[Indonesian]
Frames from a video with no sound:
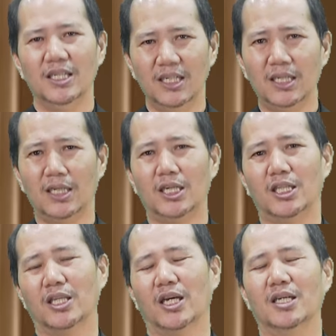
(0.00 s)
diri
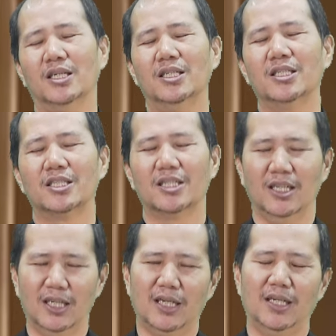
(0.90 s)
kita
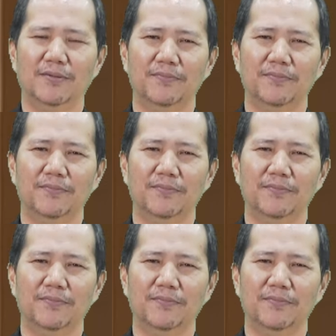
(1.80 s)
sendiri.